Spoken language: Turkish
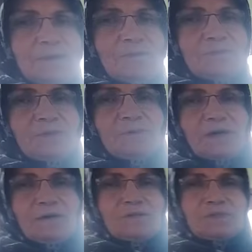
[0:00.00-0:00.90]
Hem sabah
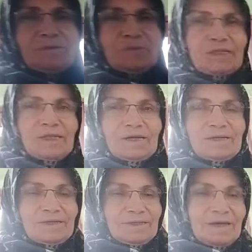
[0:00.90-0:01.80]
kahvaltısına bize de
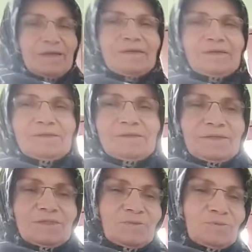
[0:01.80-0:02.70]
yani
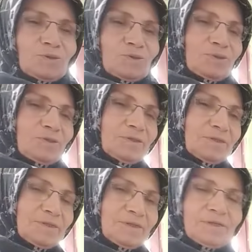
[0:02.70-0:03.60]
yetişmiş olur.
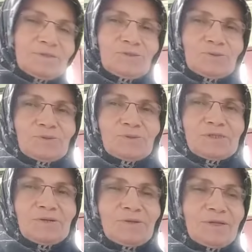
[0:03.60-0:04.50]
Çok da
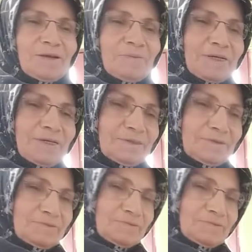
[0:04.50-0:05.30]
güzel oluyorlar bakın.